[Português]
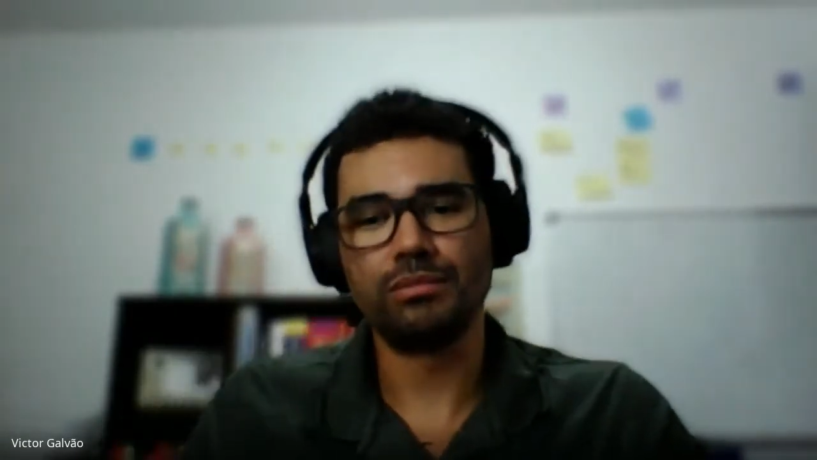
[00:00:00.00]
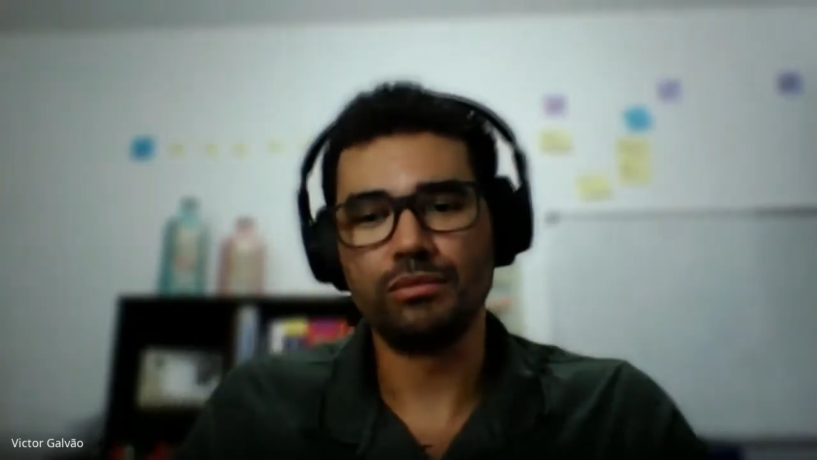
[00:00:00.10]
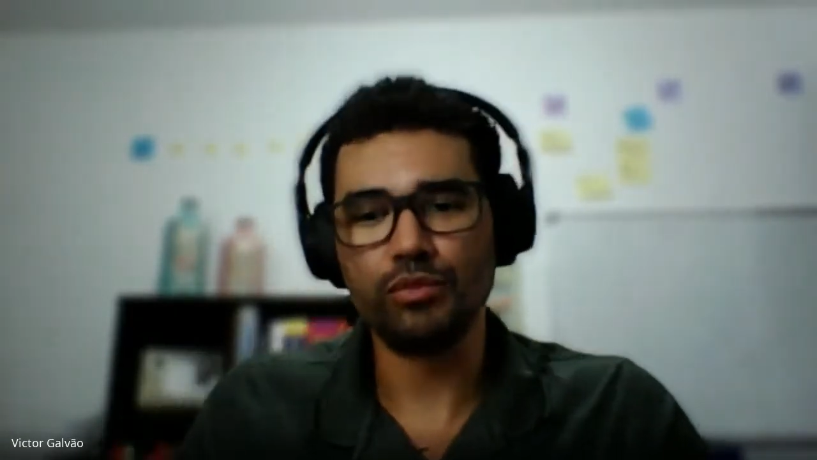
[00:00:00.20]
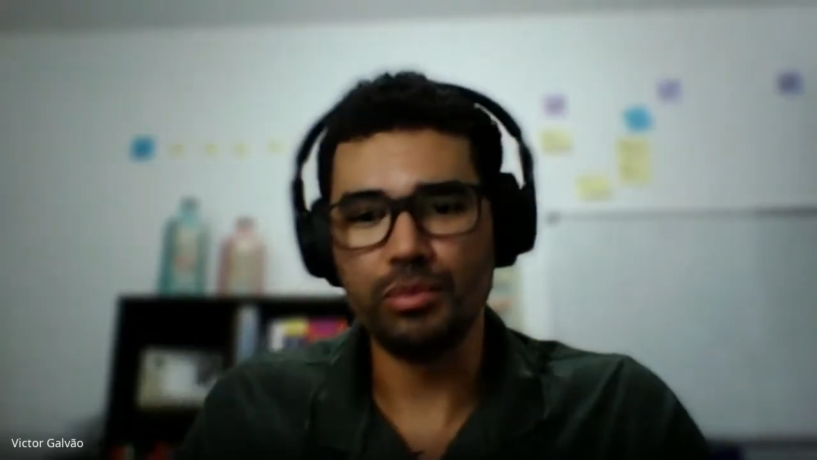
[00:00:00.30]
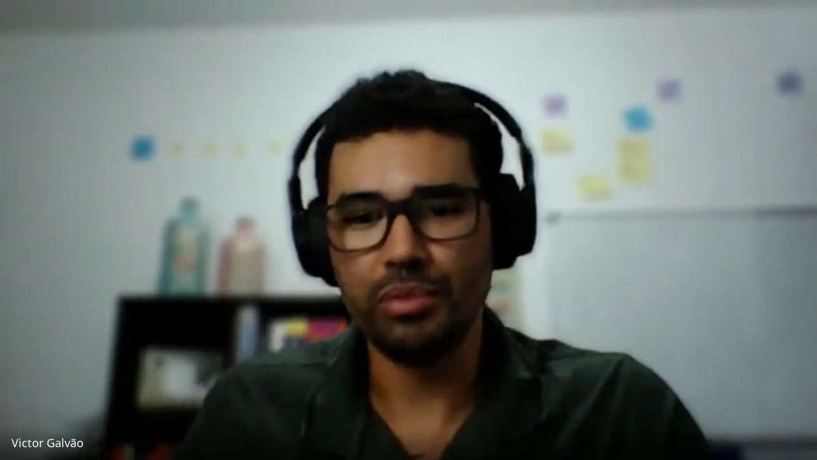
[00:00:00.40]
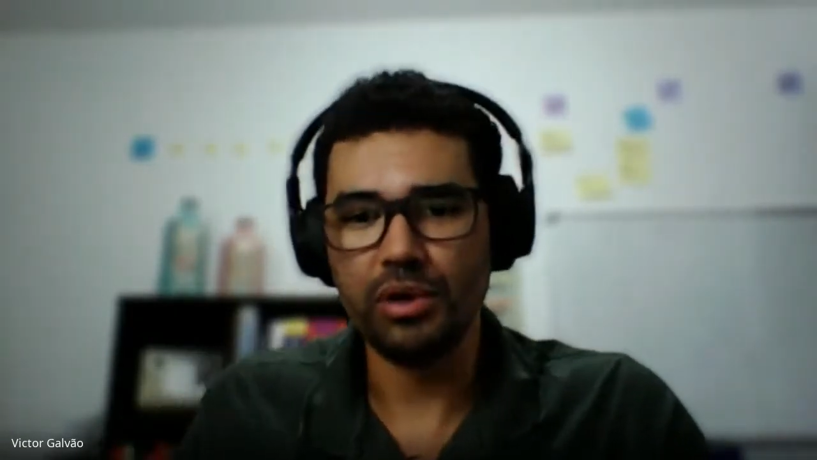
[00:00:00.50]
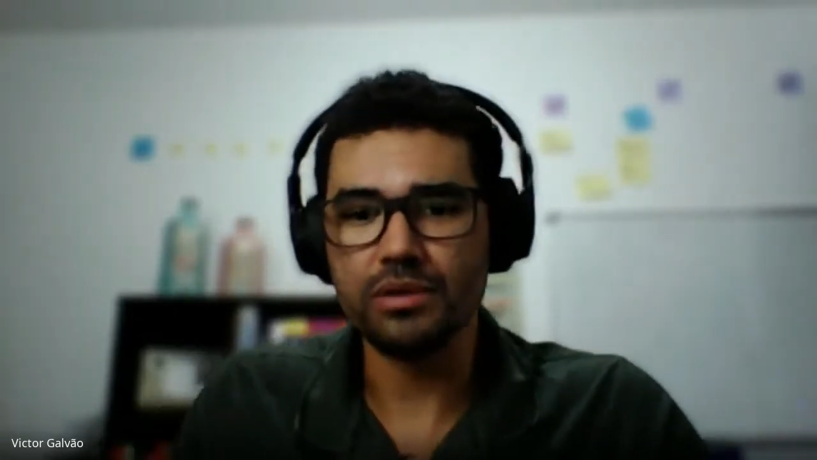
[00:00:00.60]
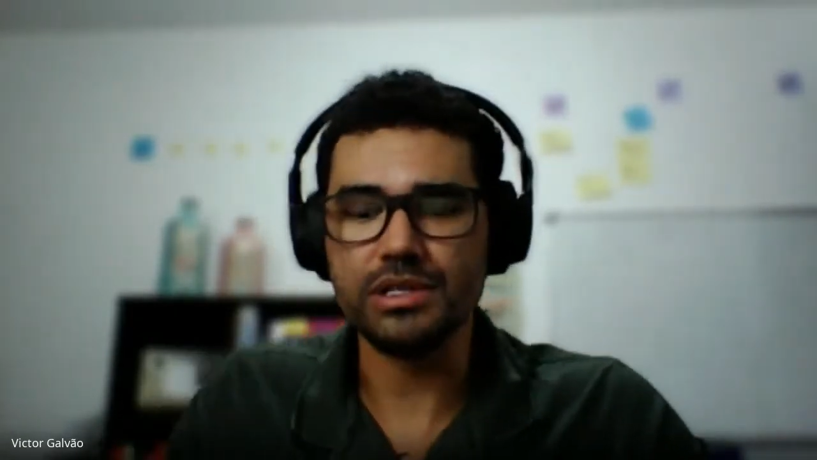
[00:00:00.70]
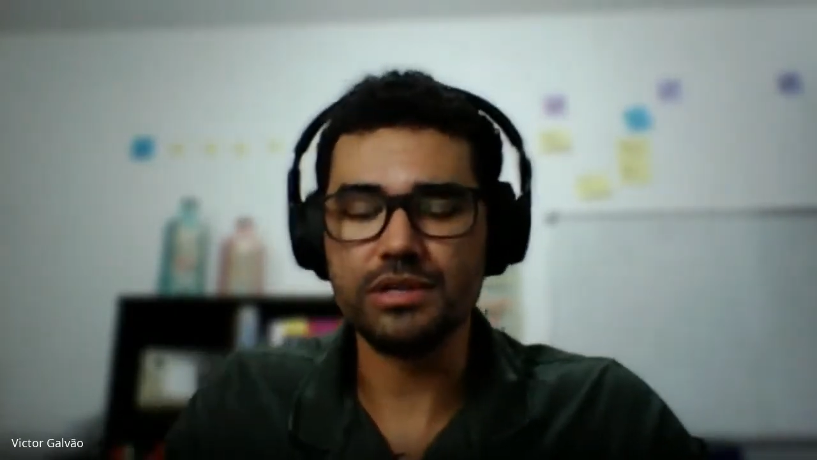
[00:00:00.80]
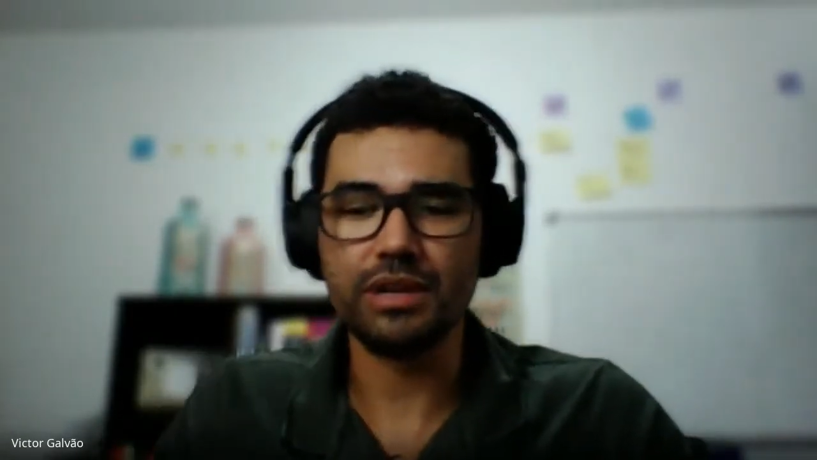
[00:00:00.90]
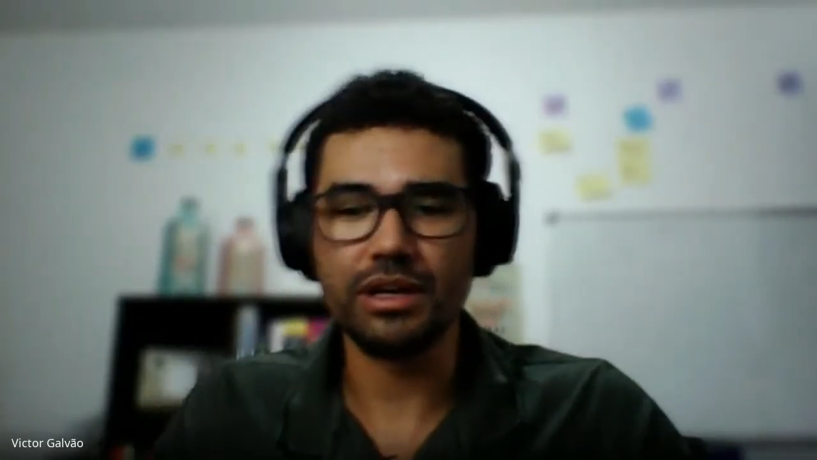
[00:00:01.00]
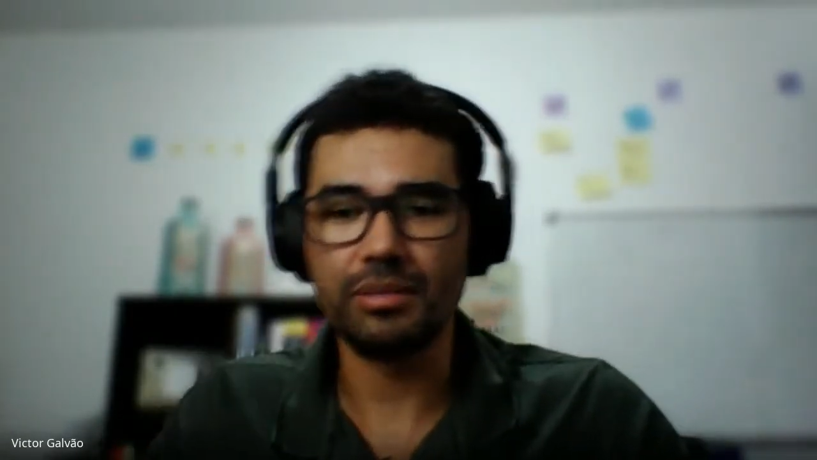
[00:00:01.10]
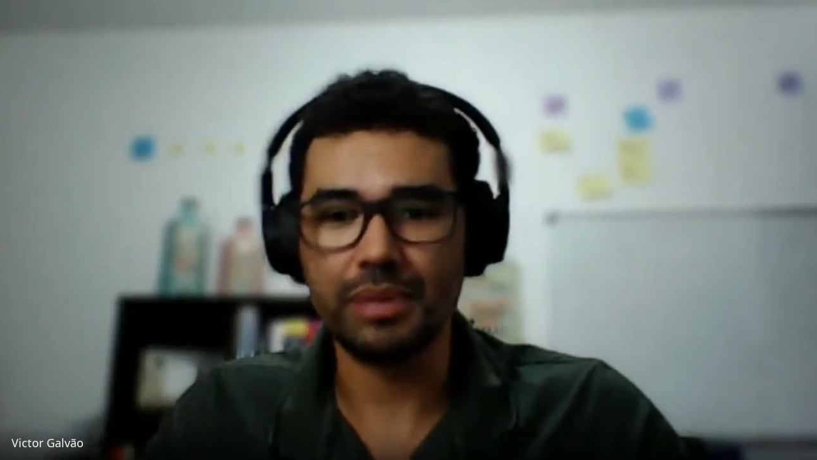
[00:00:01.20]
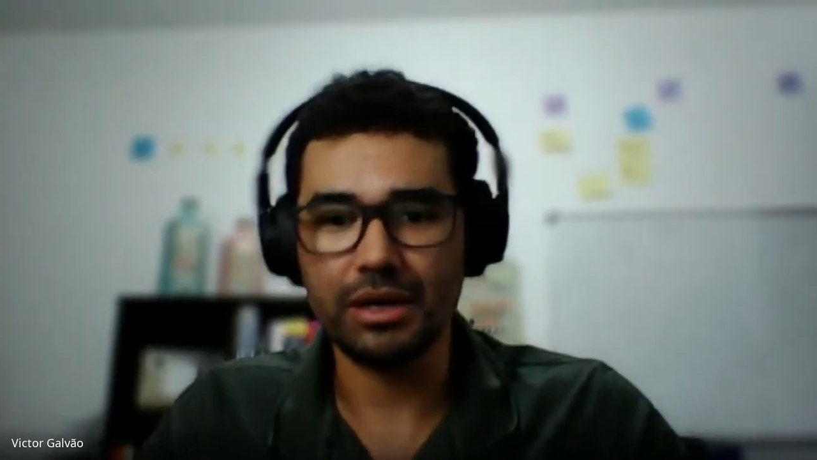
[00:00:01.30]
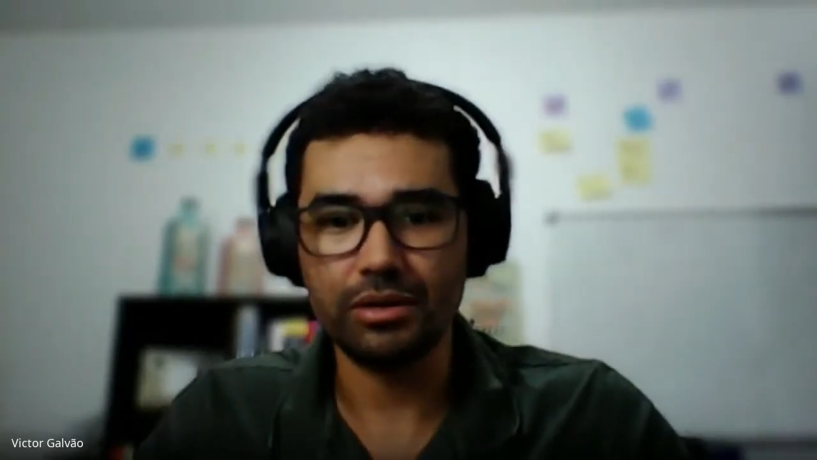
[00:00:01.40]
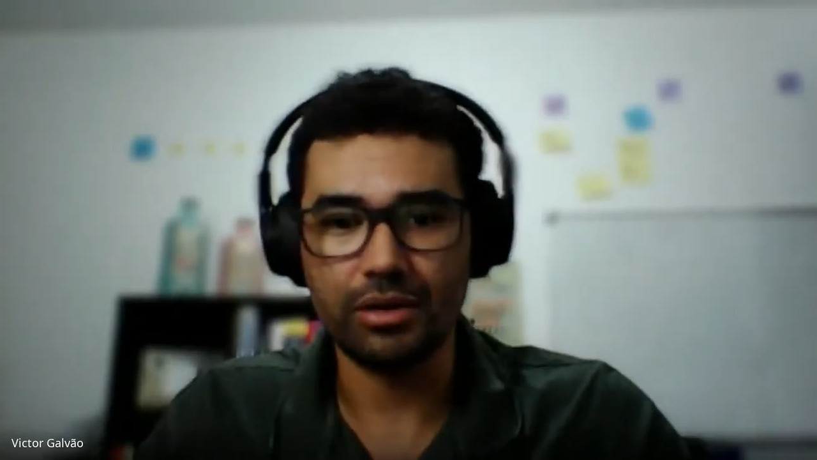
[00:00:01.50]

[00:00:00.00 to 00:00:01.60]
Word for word: um empurrãozinho ali para o